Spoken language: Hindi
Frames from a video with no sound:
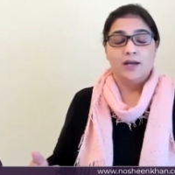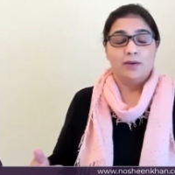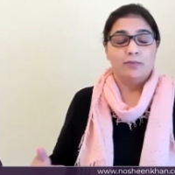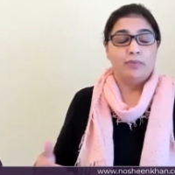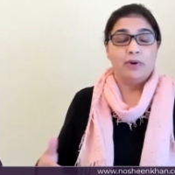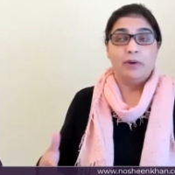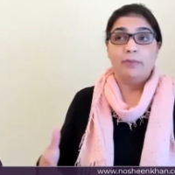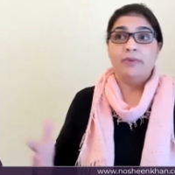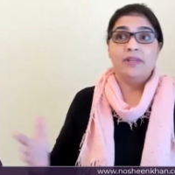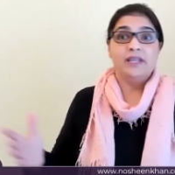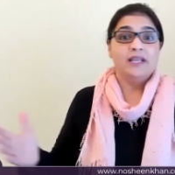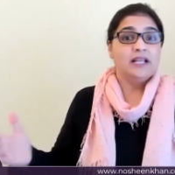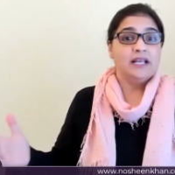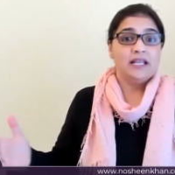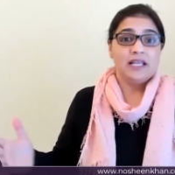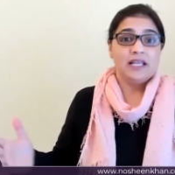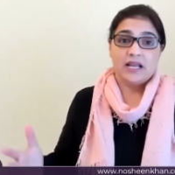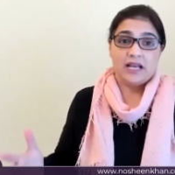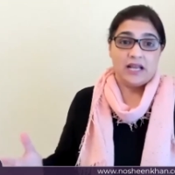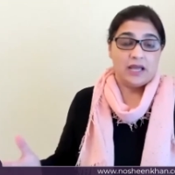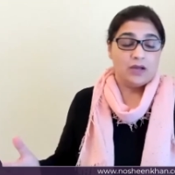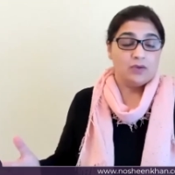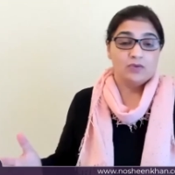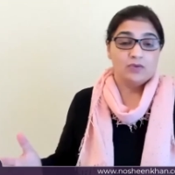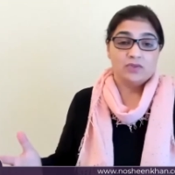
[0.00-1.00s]
पब्लिकली
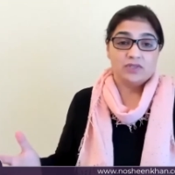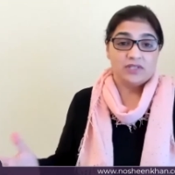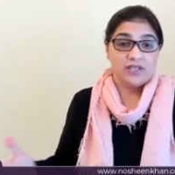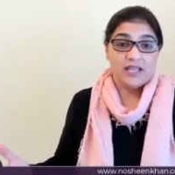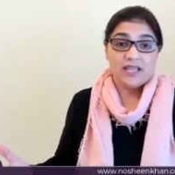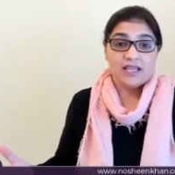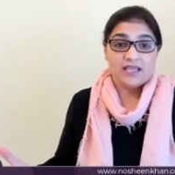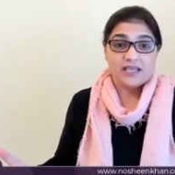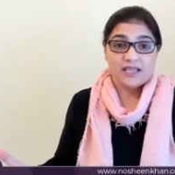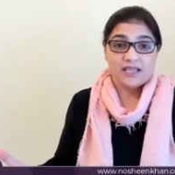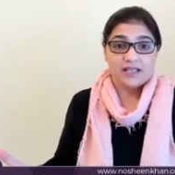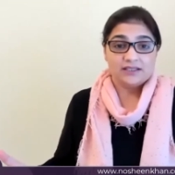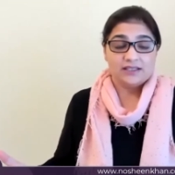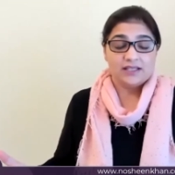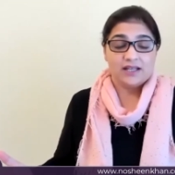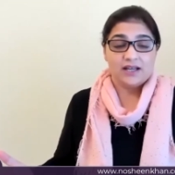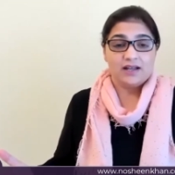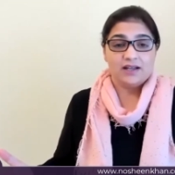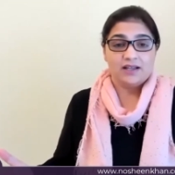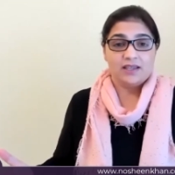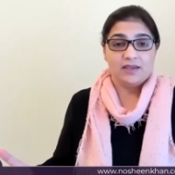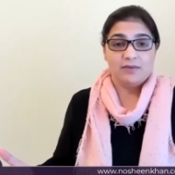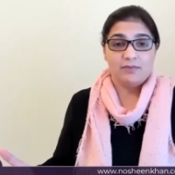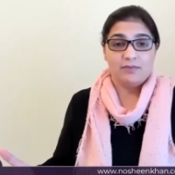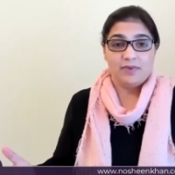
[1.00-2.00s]
अनाउंस नहीं किया था
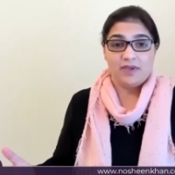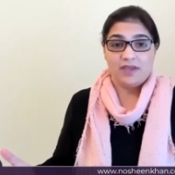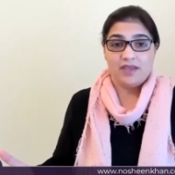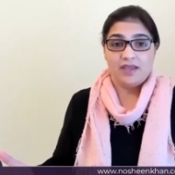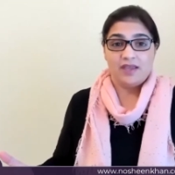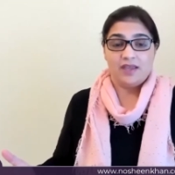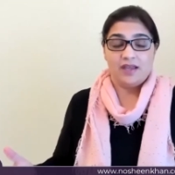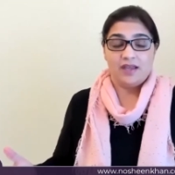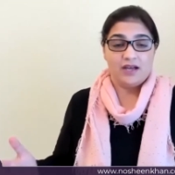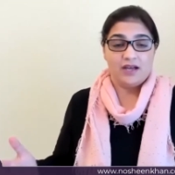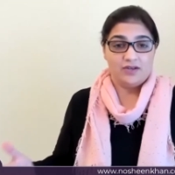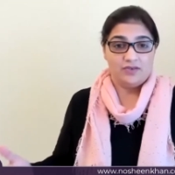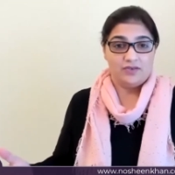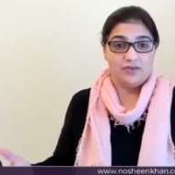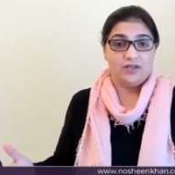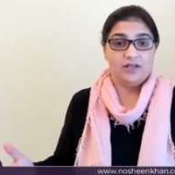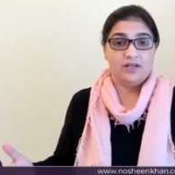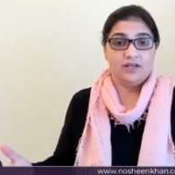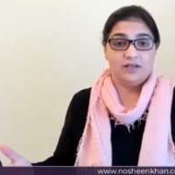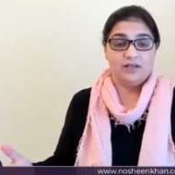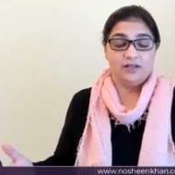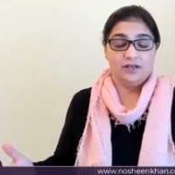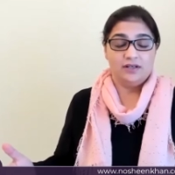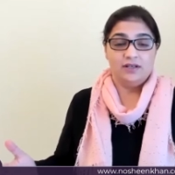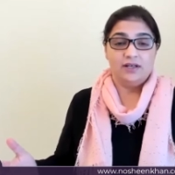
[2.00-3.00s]
कि मैं हंड्रेड
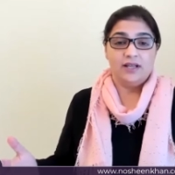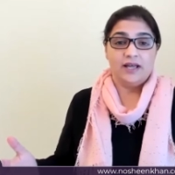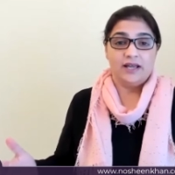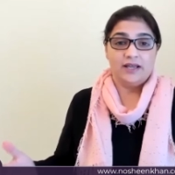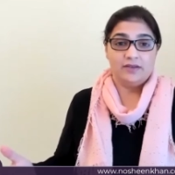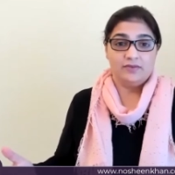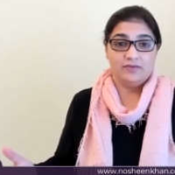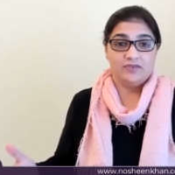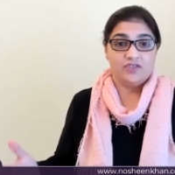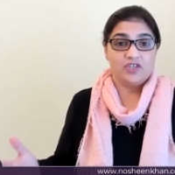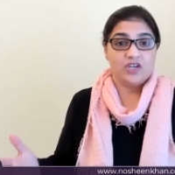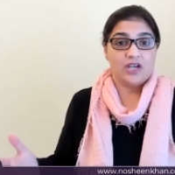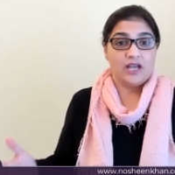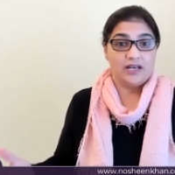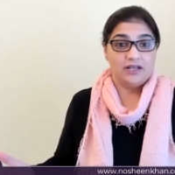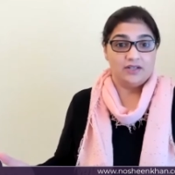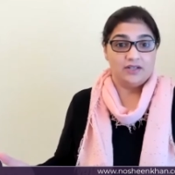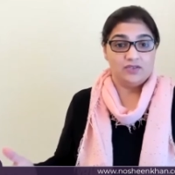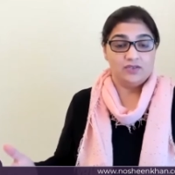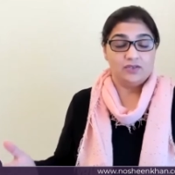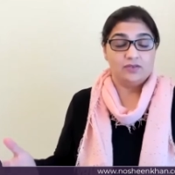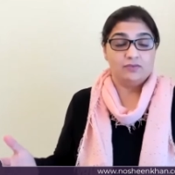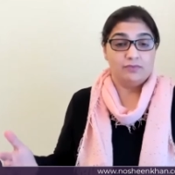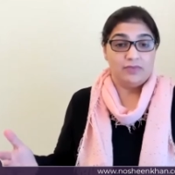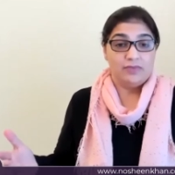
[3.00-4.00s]
लाइव
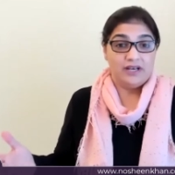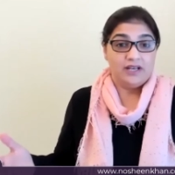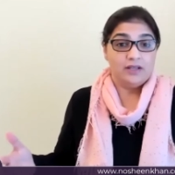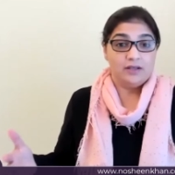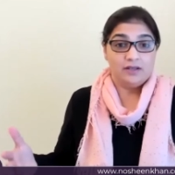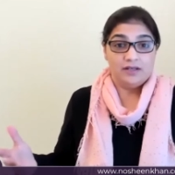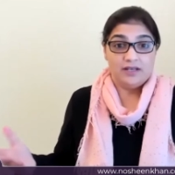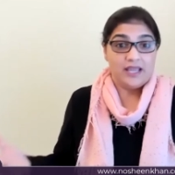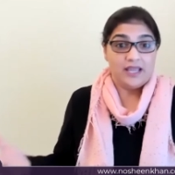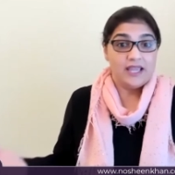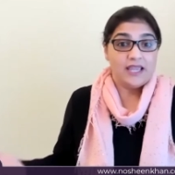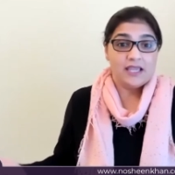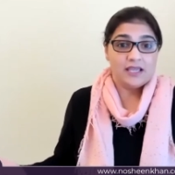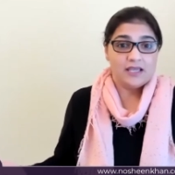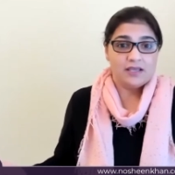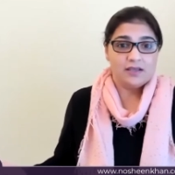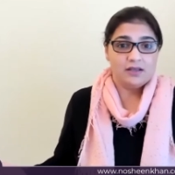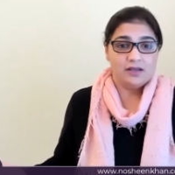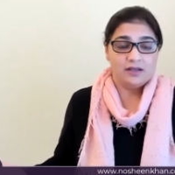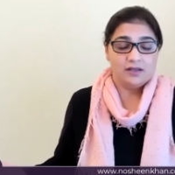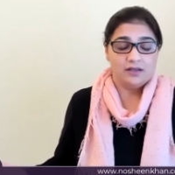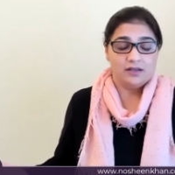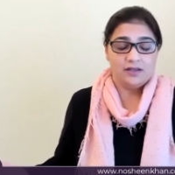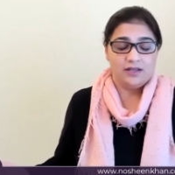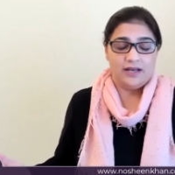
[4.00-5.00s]
चैलेंज मैंने नहीं
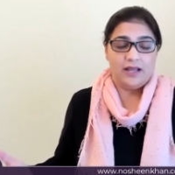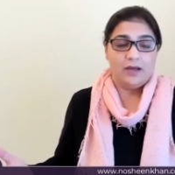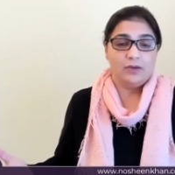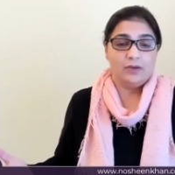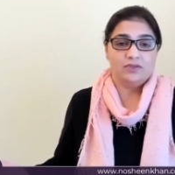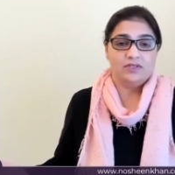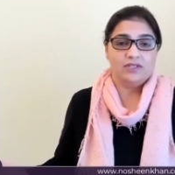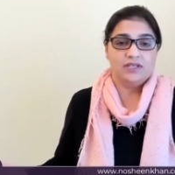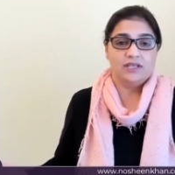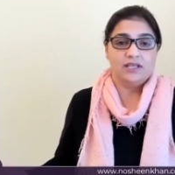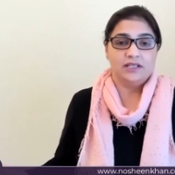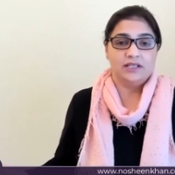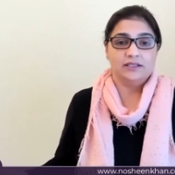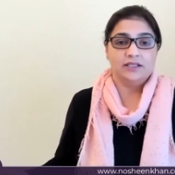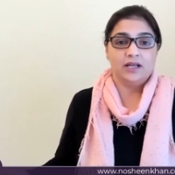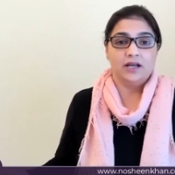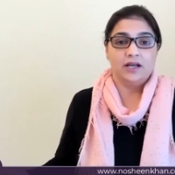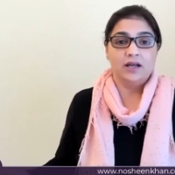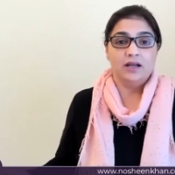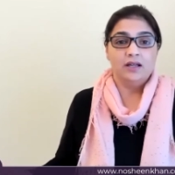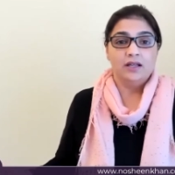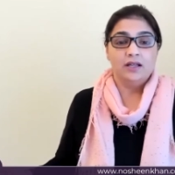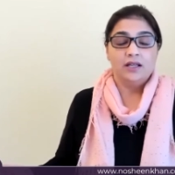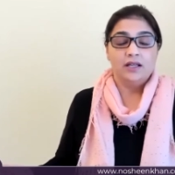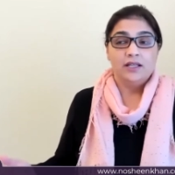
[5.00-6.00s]
अनाउंस किया था
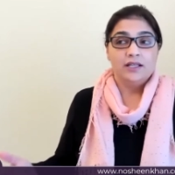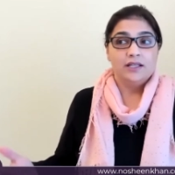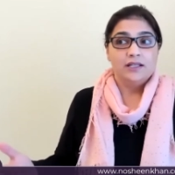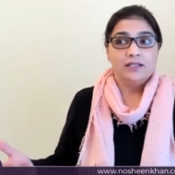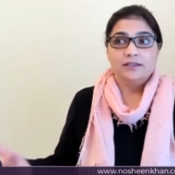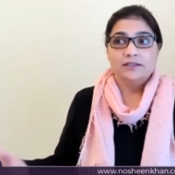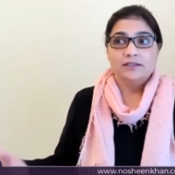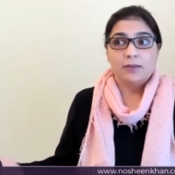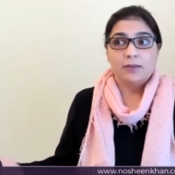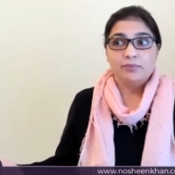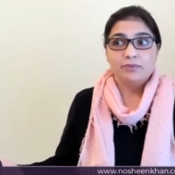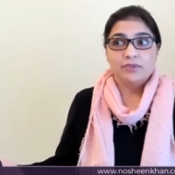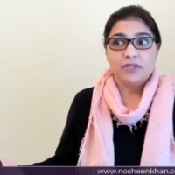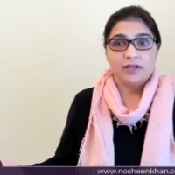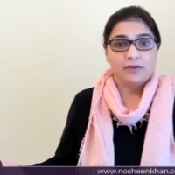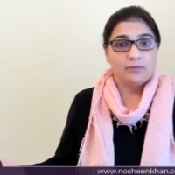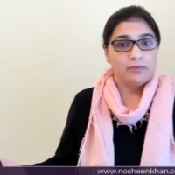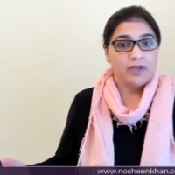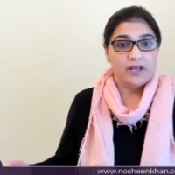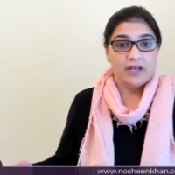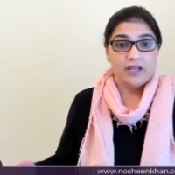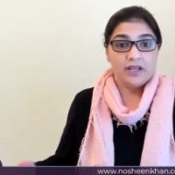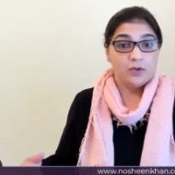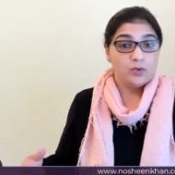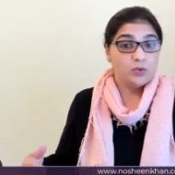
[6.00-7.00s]
तब तक
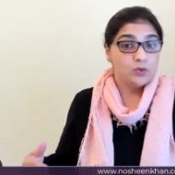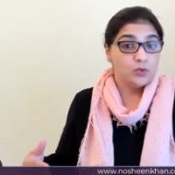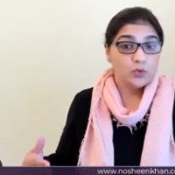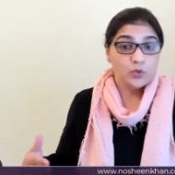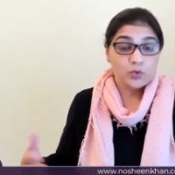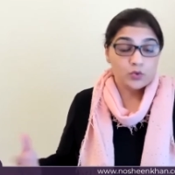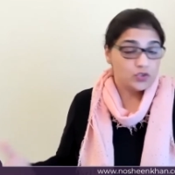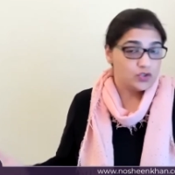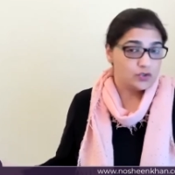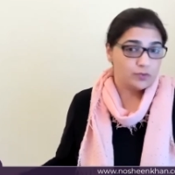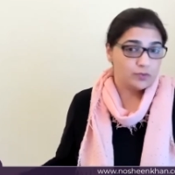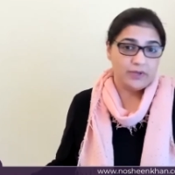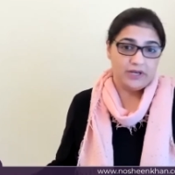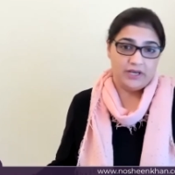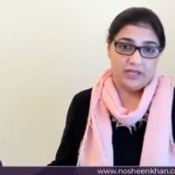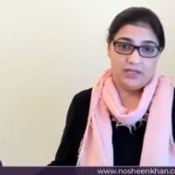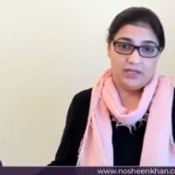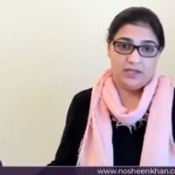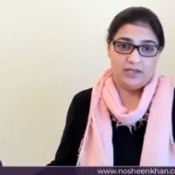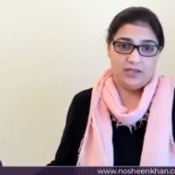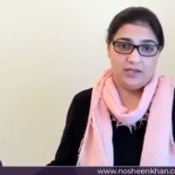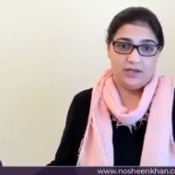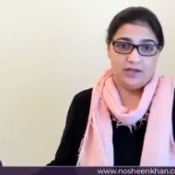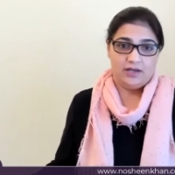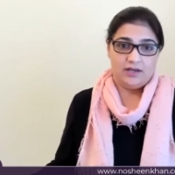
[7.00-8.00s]
मैंने कुछ भी नहीं
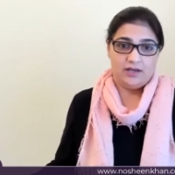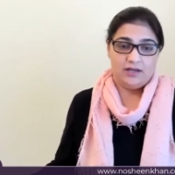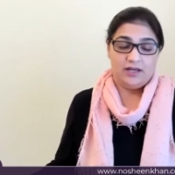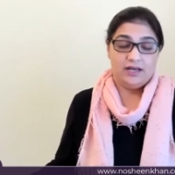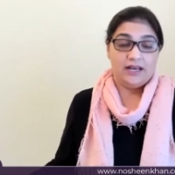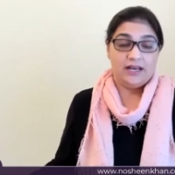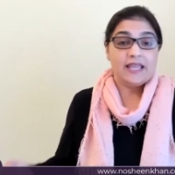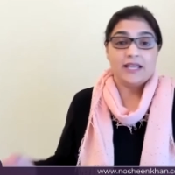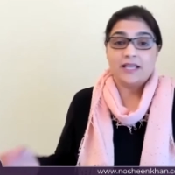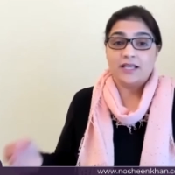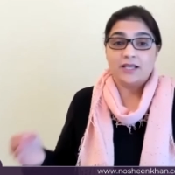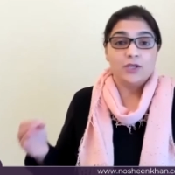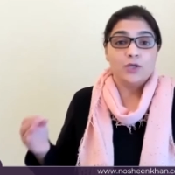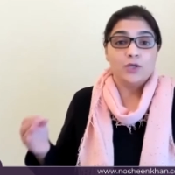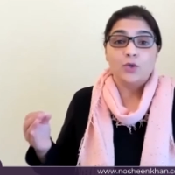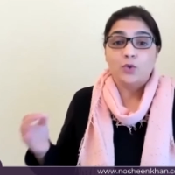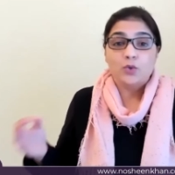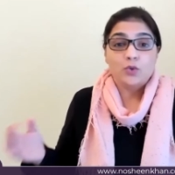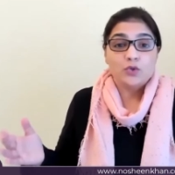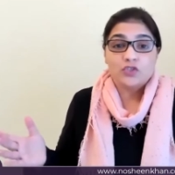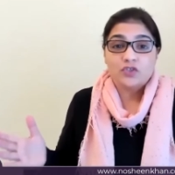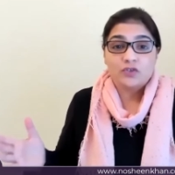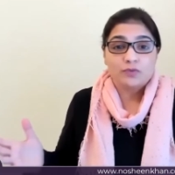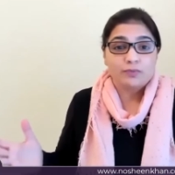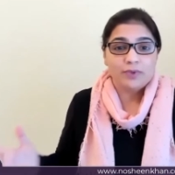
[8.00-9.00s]
किया लाइक like,
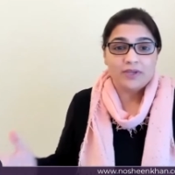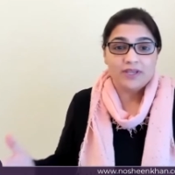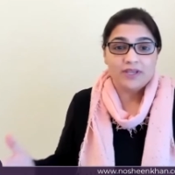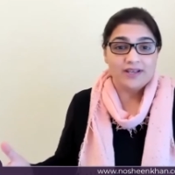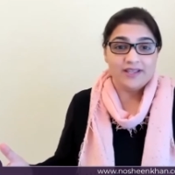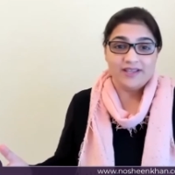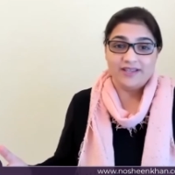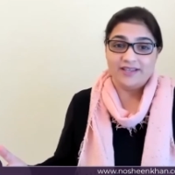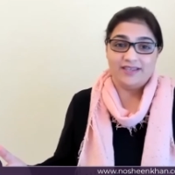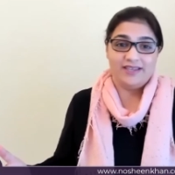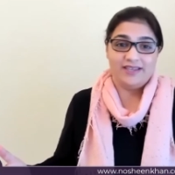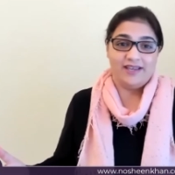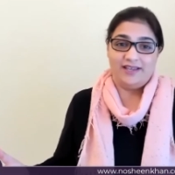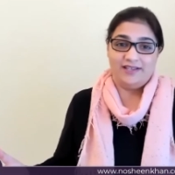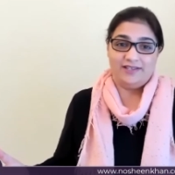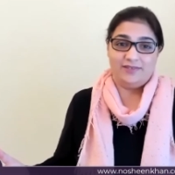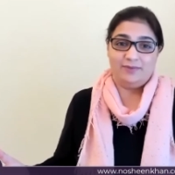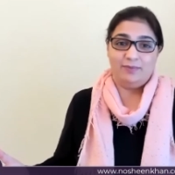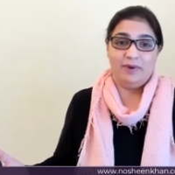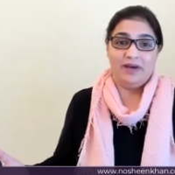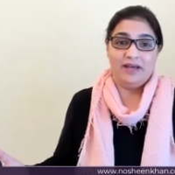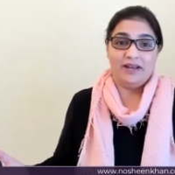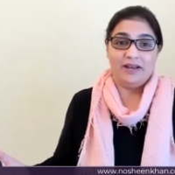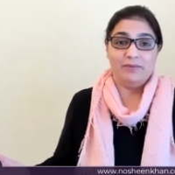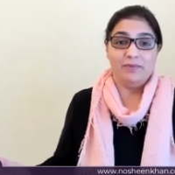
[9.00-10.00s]
कुछ भी नहीं किया इस
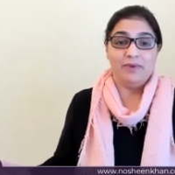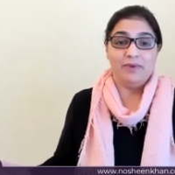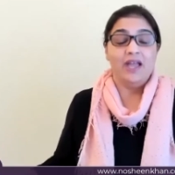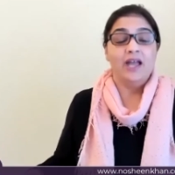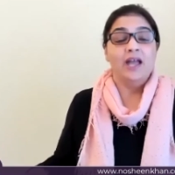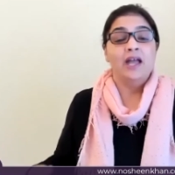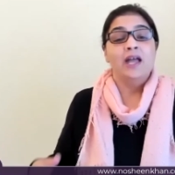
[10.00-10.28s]
बारे में